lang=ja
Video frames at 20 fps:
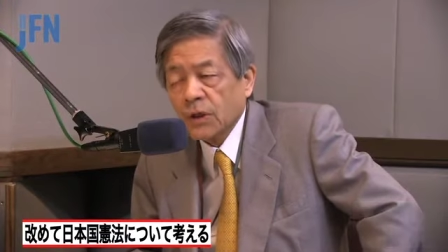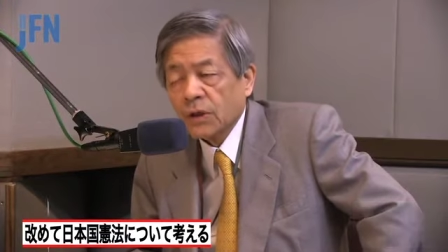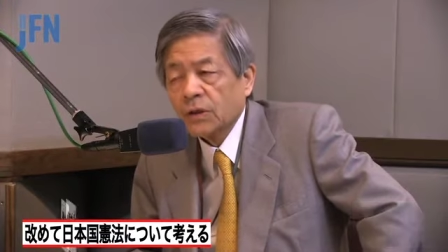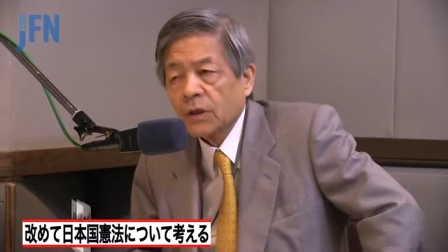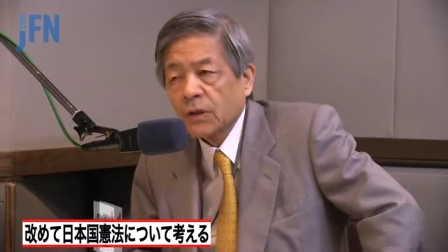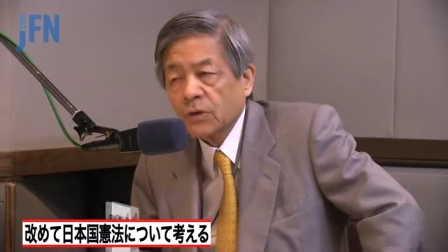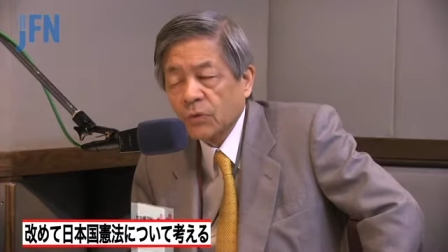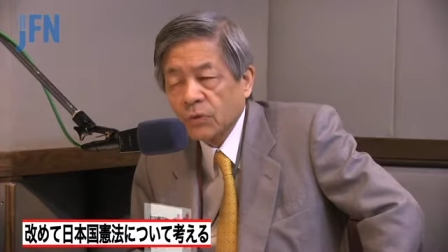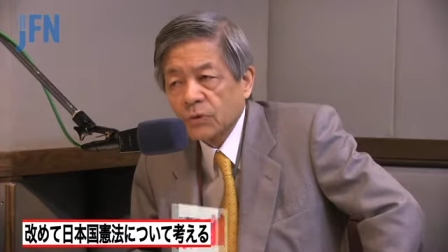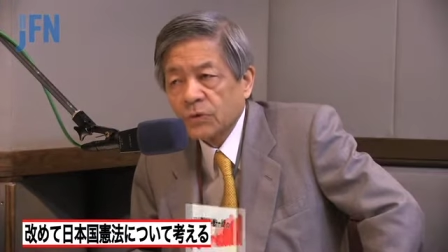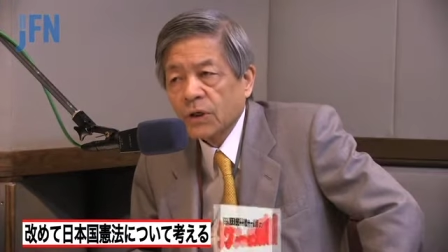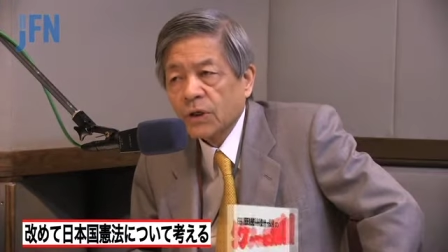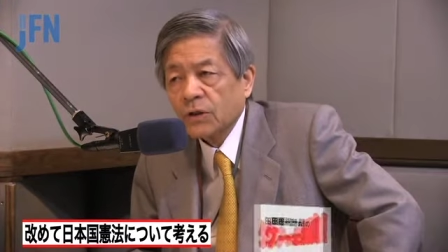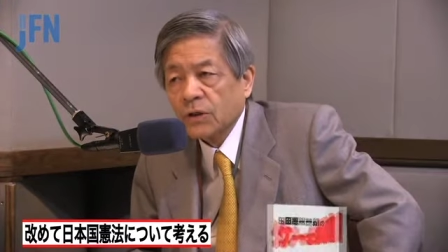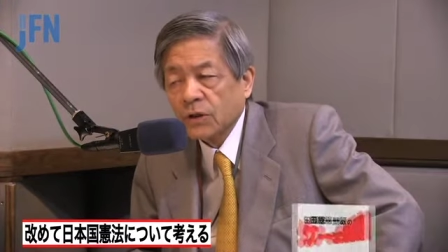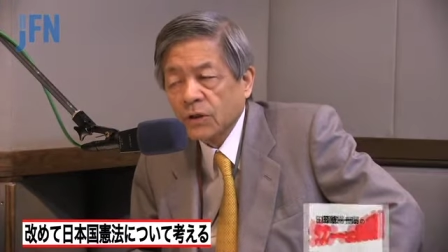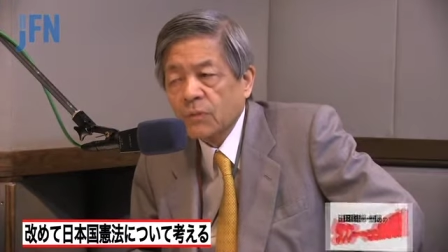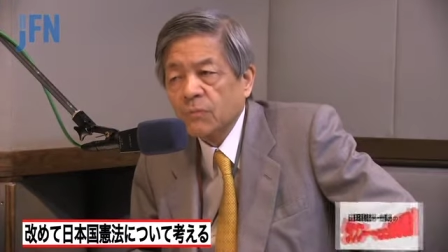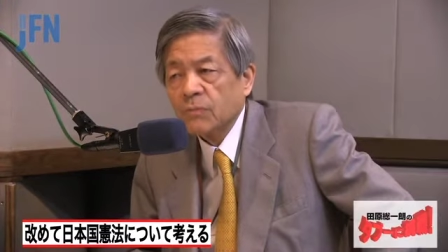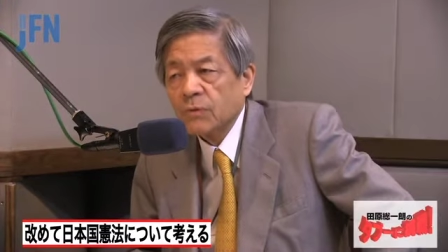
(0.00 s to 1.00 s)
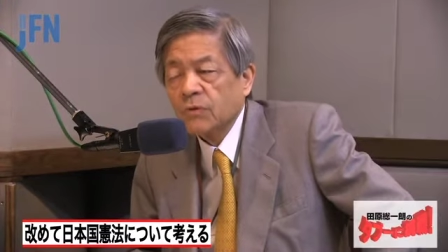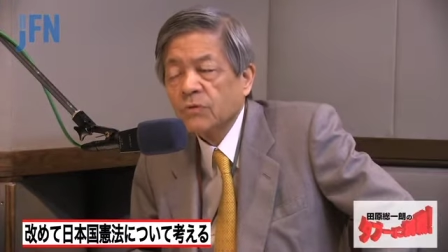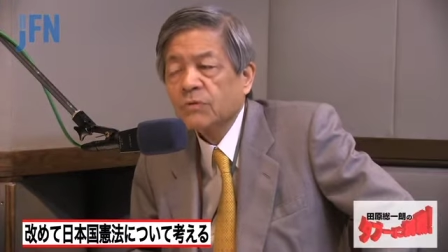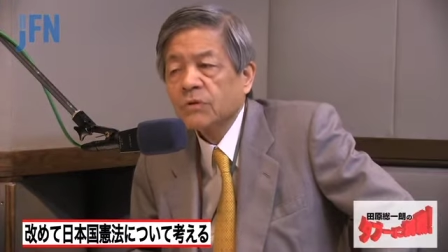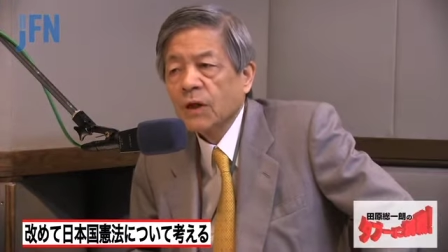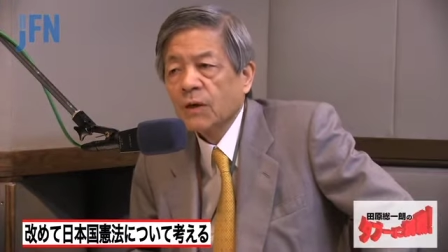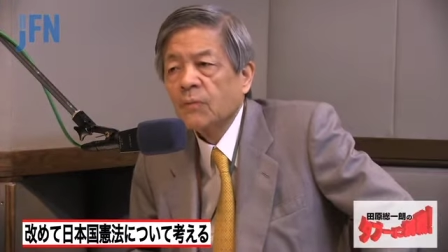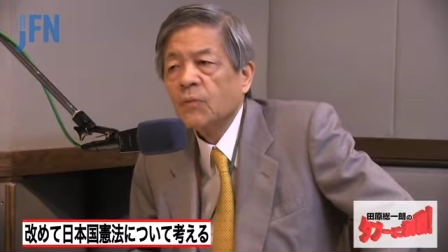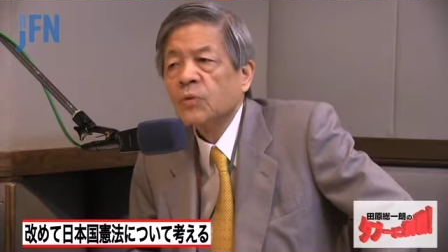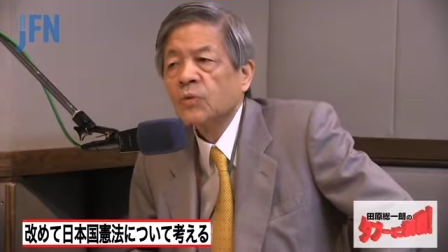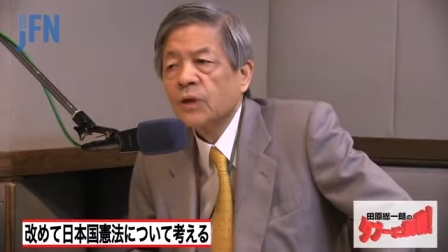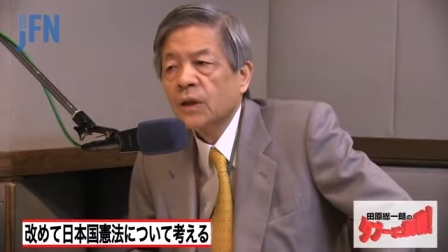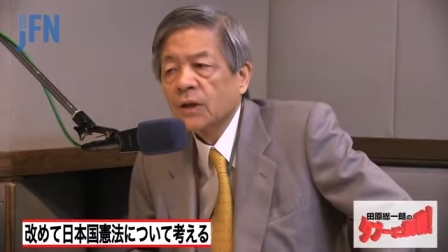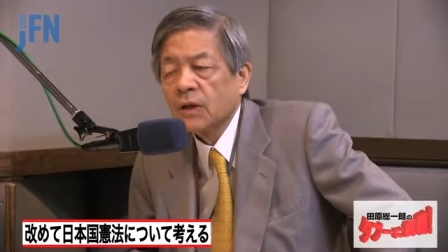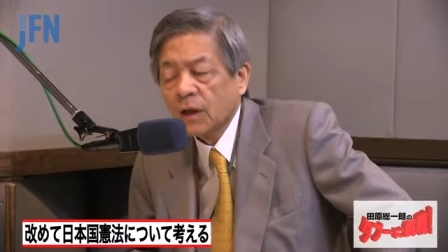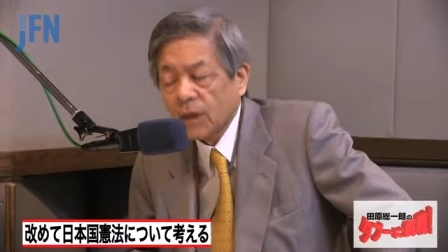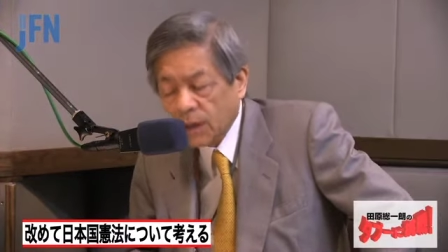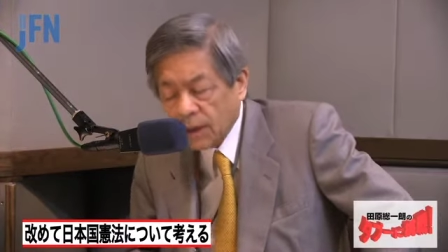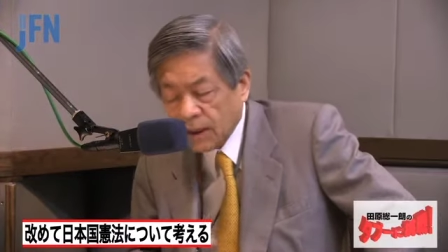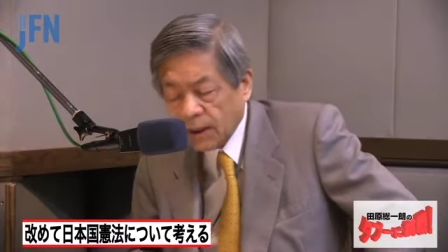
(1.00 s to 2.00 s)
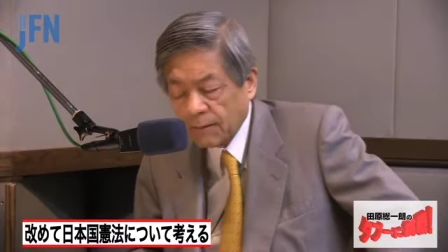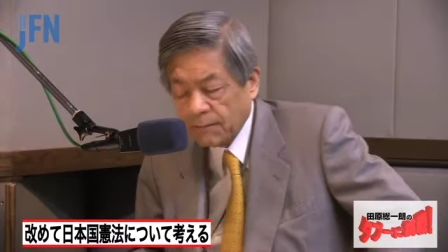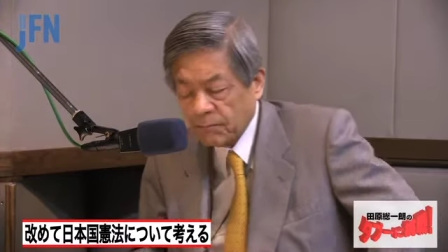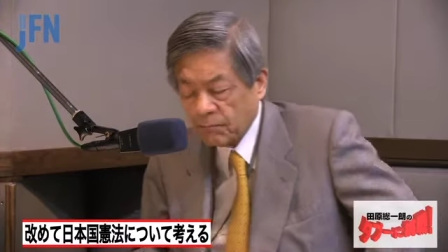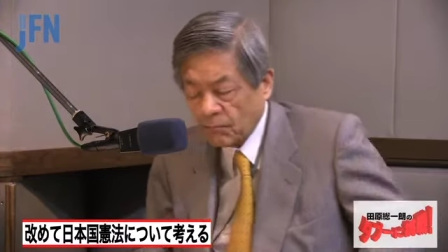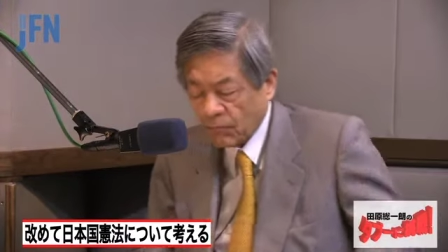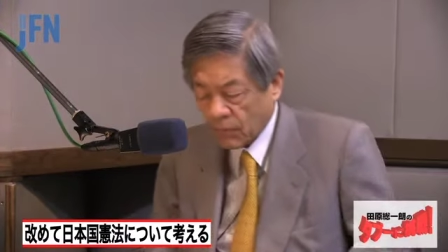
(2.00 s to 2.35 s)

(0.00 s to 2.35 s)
だってドイツだって全部軍隊持ってるんだから